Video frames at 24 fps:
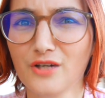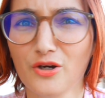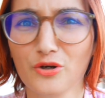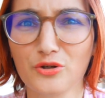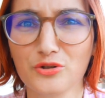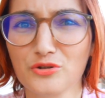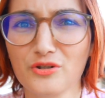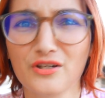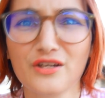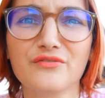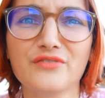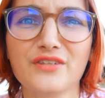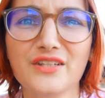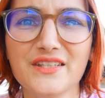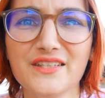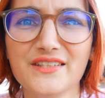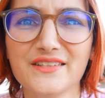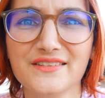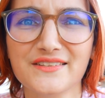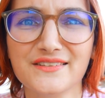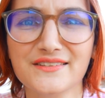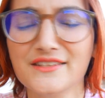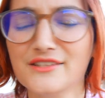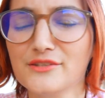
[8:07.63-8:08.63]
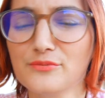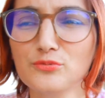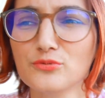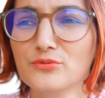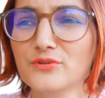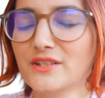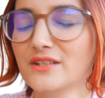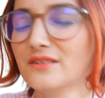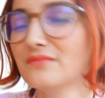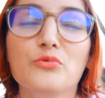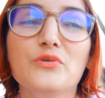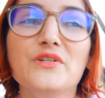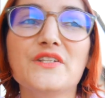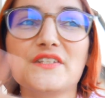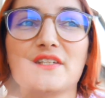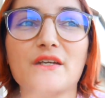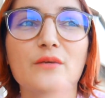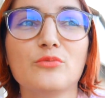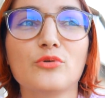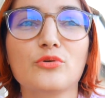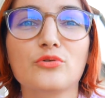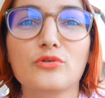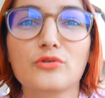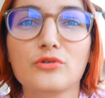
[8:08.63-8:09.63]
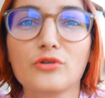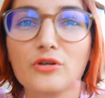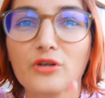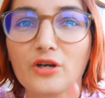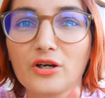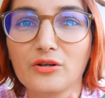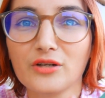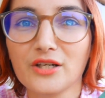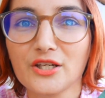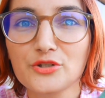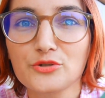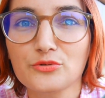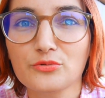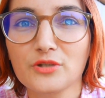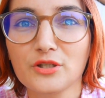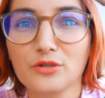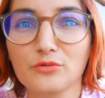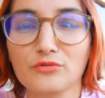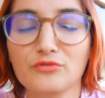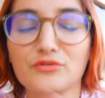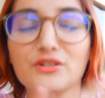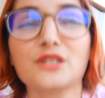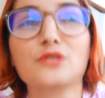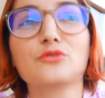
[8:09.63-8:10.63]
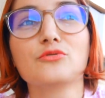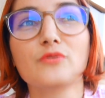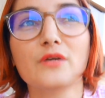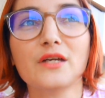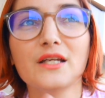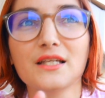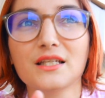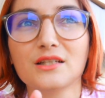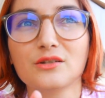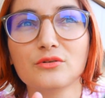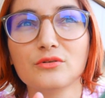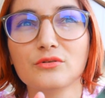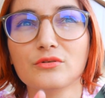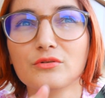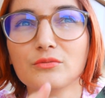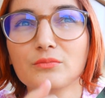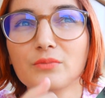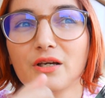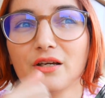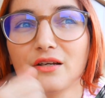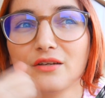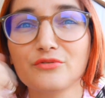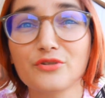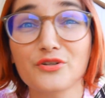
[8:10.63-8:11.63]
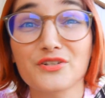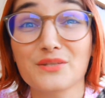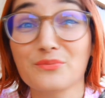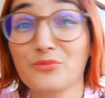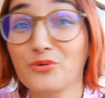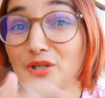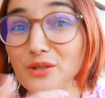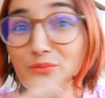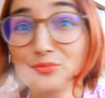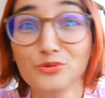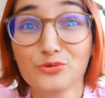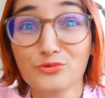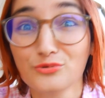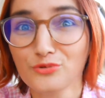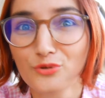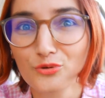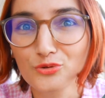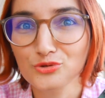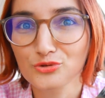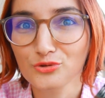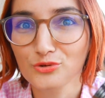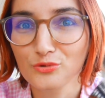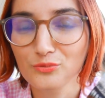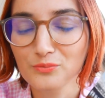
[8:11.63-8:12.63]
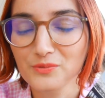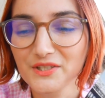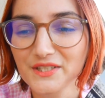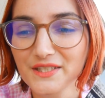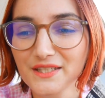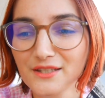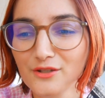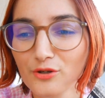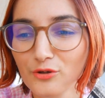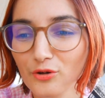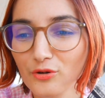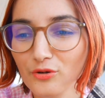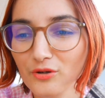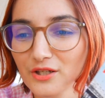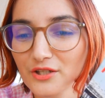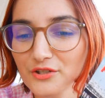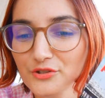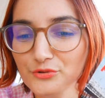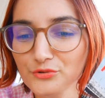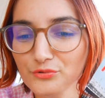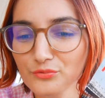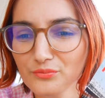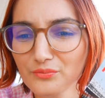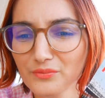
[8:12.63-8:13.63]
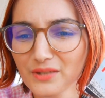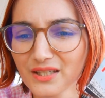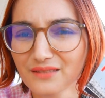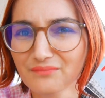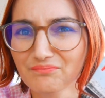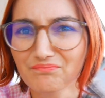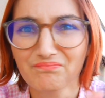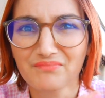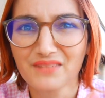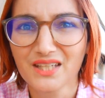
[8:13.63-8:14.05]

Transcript: Alors que la veille, ils se disputaient. Oui, ça montre que leur relation est conflictuelle et que bah, forcément, il y a beaucoup d'enjeux compliqués dans leur relation, mais